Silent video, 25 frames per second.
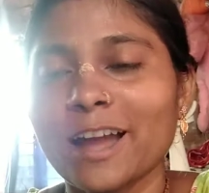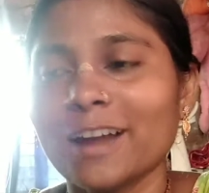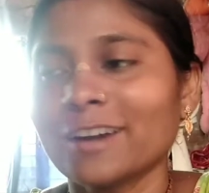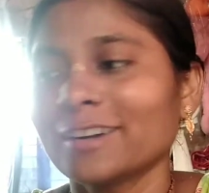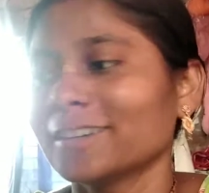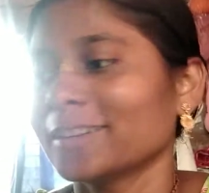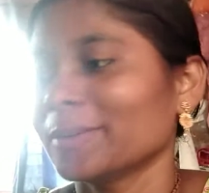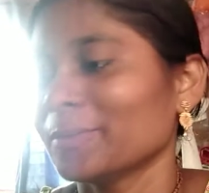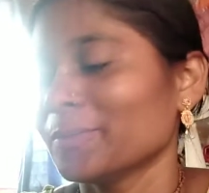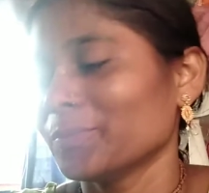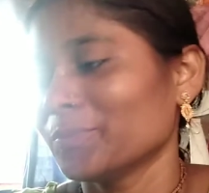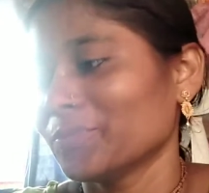
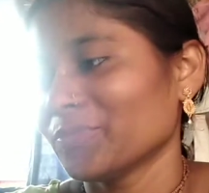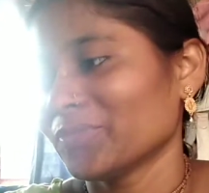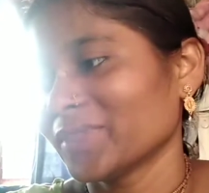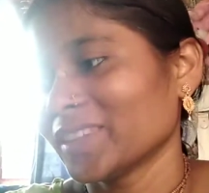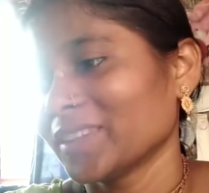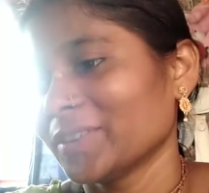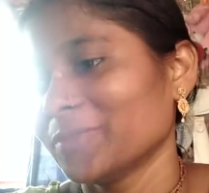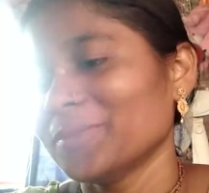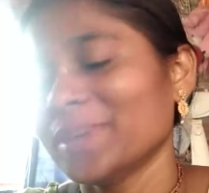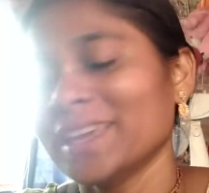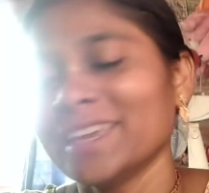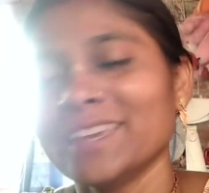রাগটা
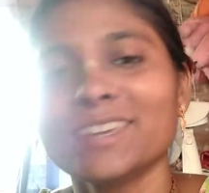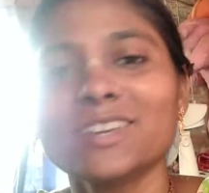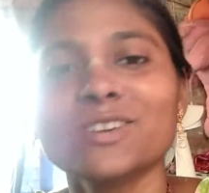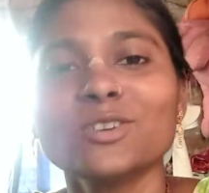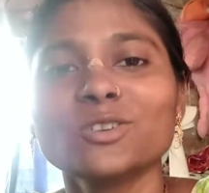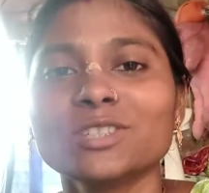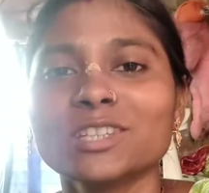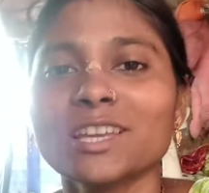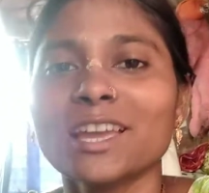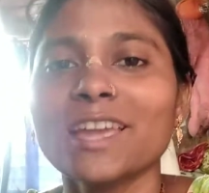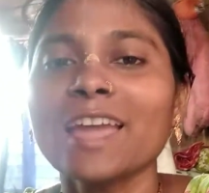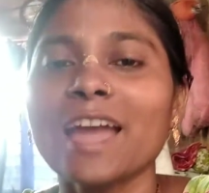
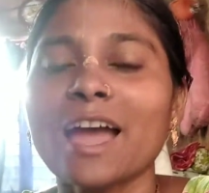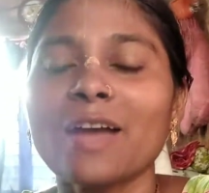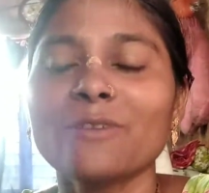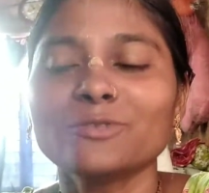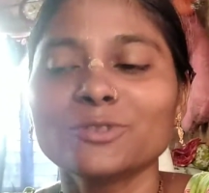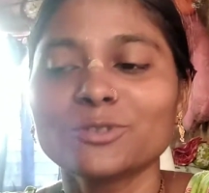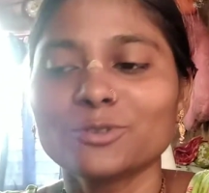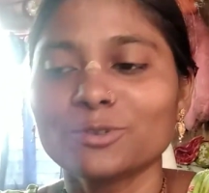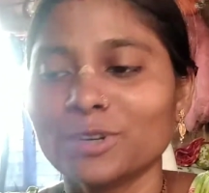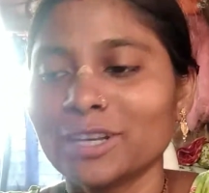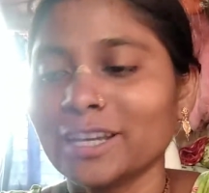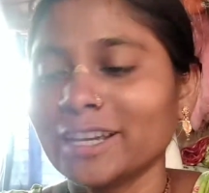ভেঙেও যায়
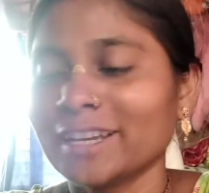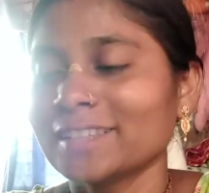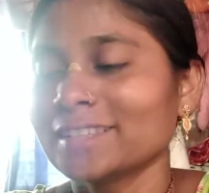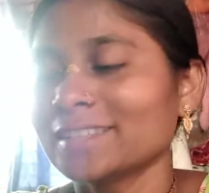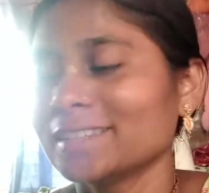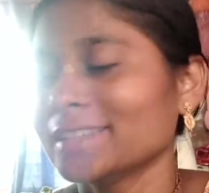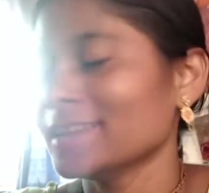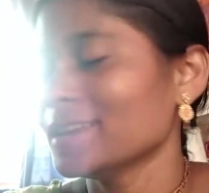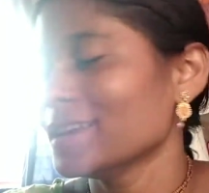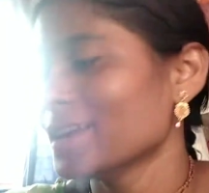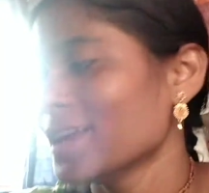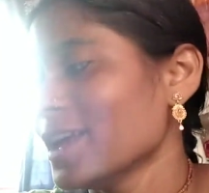আমি চলে
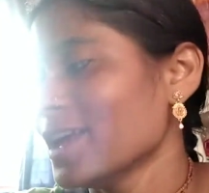গেছি